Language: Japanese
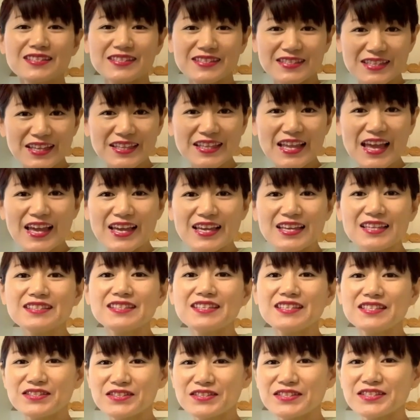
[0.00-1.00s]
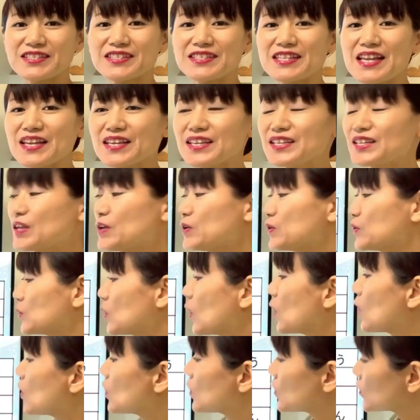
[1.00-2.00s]
さて二十四節気でいうと
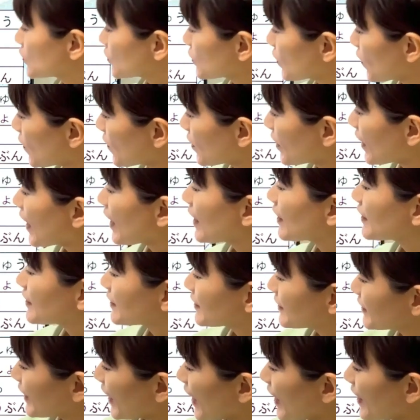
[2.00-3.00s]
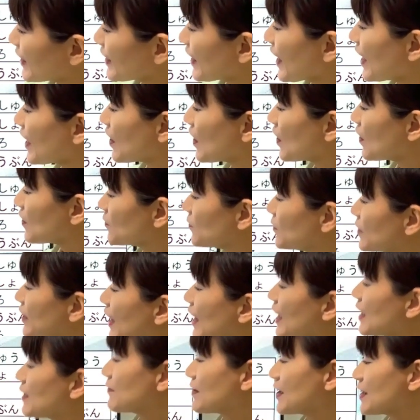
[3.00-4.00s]
小寒大寒を
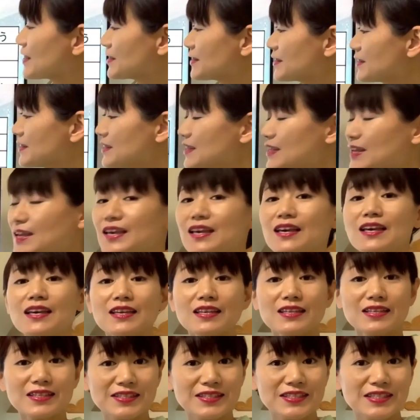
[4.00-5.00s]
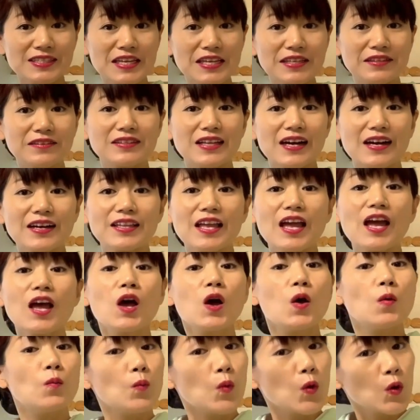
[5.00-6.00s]
迎えます1年の中で
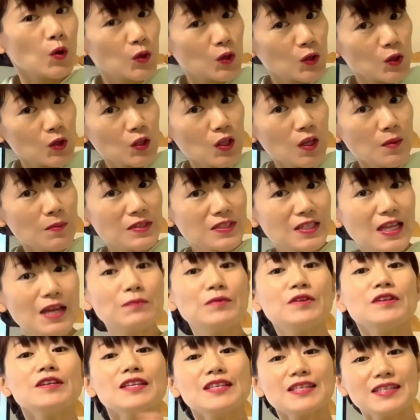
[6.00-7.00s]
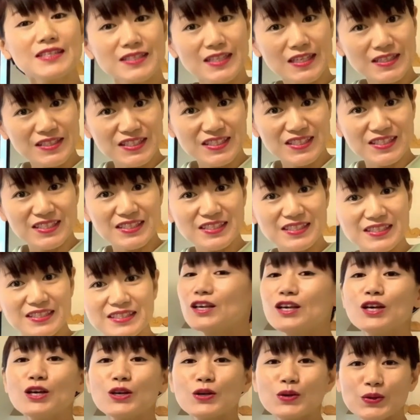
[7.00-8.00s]
最も寒い季節
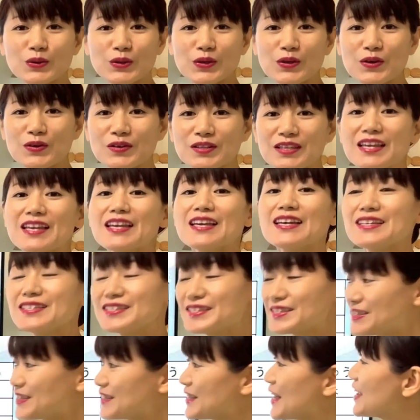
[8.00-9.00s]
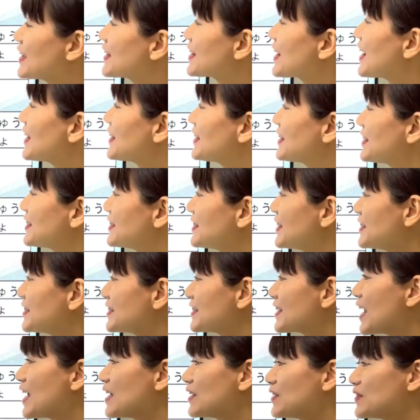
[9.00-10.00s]
このように自然界に季
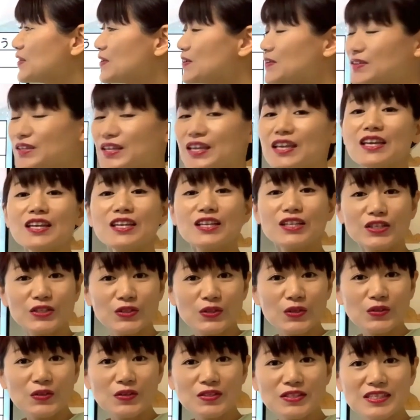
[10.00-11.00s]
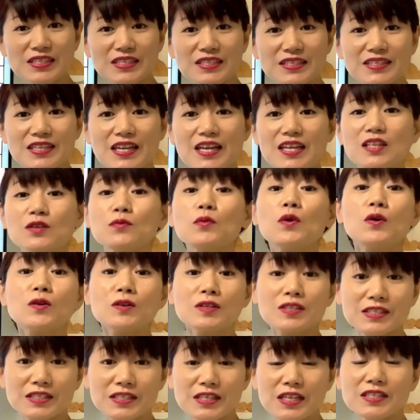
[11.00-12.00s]
節があるように人の人生にも
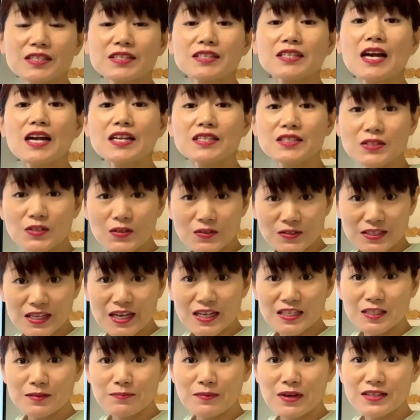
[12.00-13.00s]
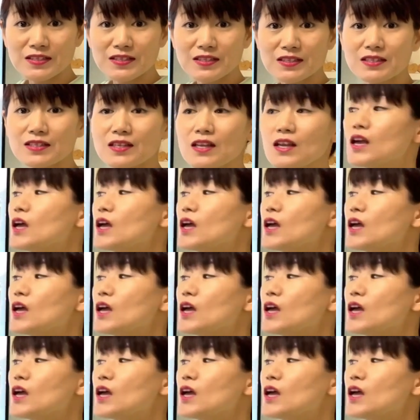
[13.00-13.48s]
季節が存在します